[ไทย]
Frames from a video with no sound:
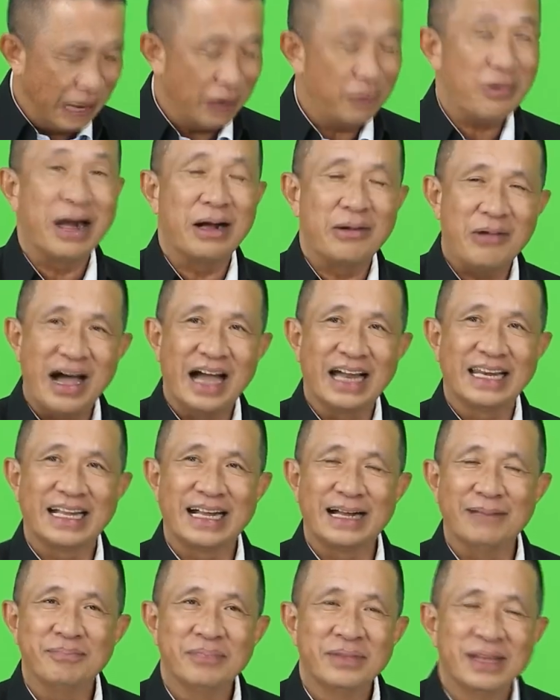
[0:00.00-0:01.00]
อย่างกว้างขวาง
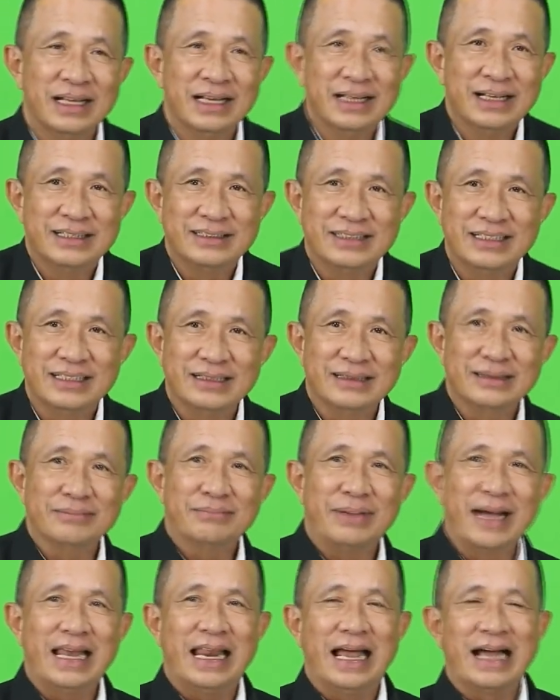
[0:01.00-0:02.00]
นะครับ ซึ่ง
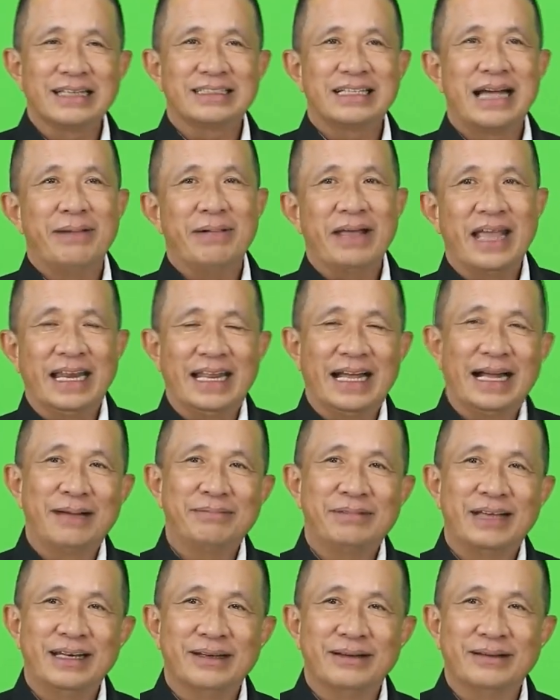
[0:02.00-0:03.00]
ภายหลังทราบเหตุ
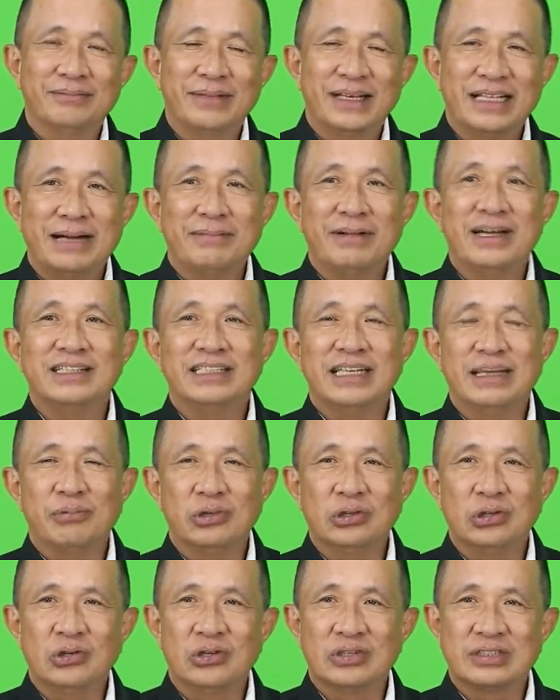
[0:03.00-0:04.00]
นะครับท่านแม่ทัพภาสี
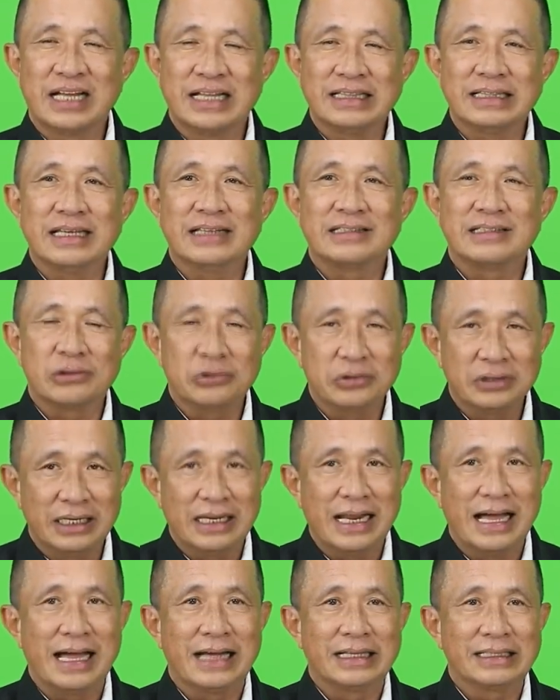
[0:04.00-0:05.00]
พลโทสันติสกุล
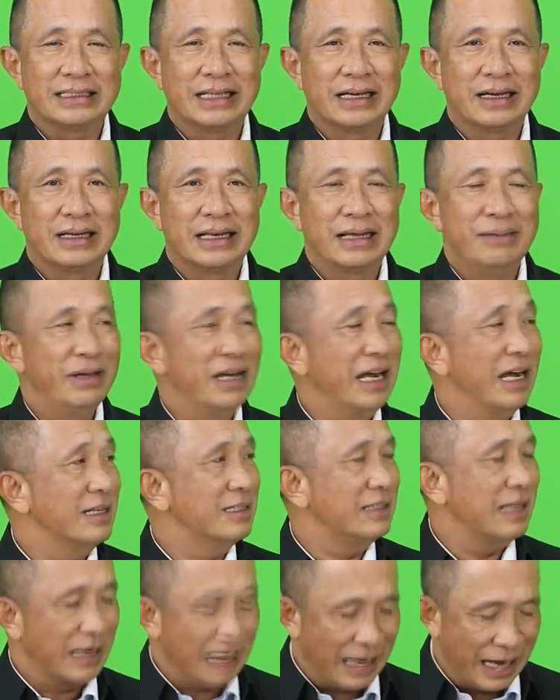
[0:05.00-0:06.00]
ตนาท่านก็ได้มี
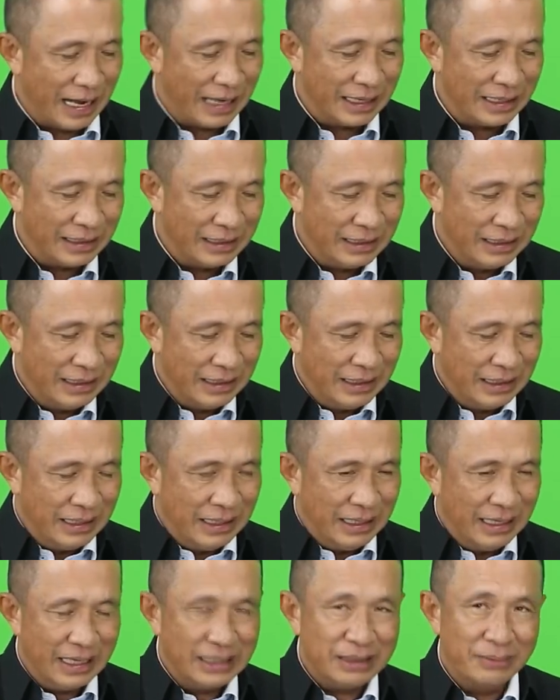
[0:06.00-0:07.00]
การสั่งการ
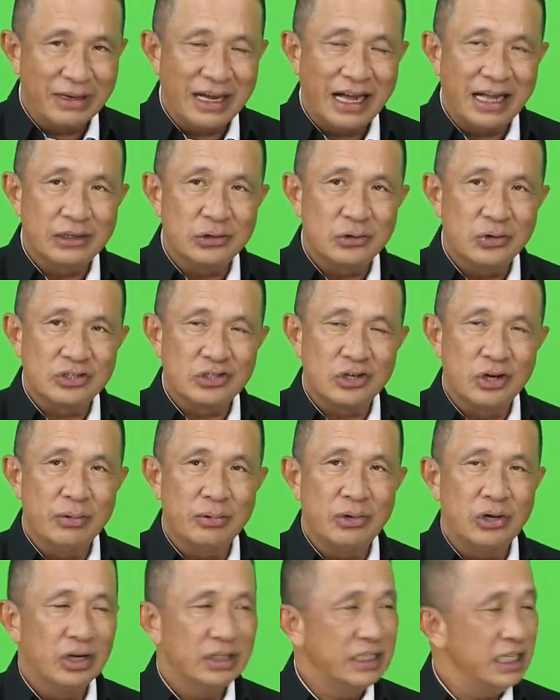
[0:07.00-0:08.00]
ให้ทำการตรวจส
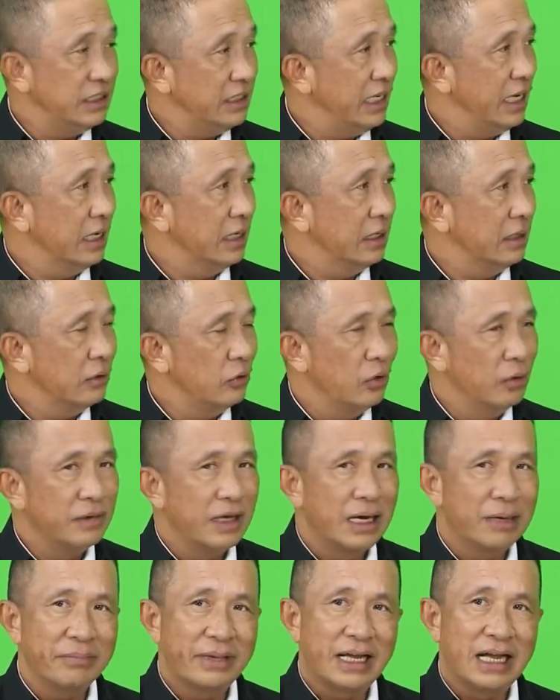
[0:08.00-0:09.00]
อบข้อเท็จจริง รว
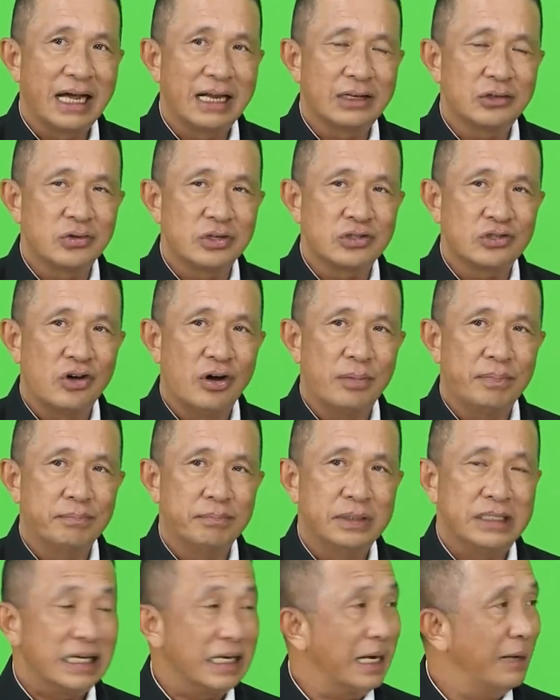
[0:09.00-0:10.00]
มทั้งมีการตรวจสอบ
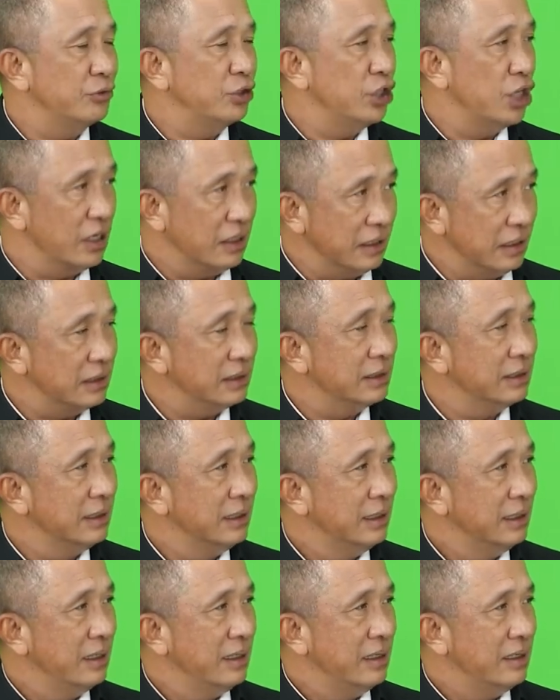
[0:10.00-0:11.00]
พฤติกรรมเชิงลึก
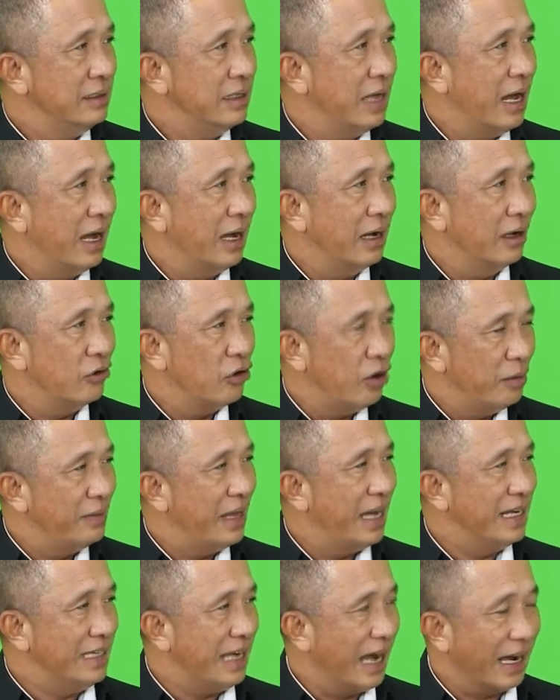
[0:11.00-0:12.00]
อย่างรอ
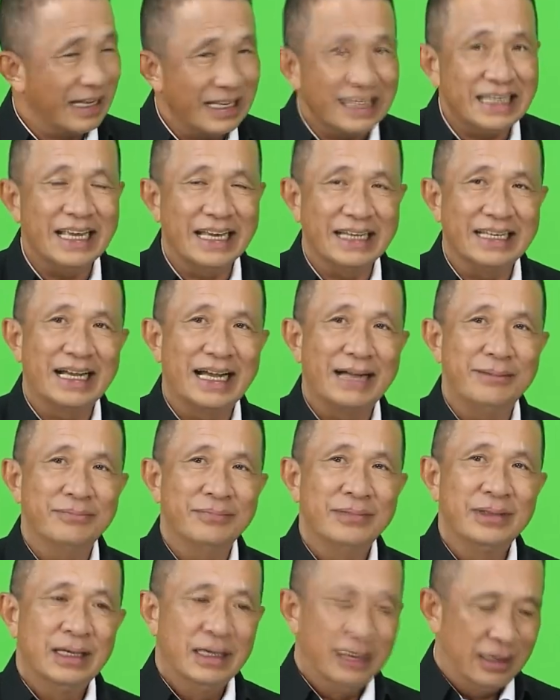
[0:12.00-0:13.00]
บด้านอย่างละเอียดนะครับ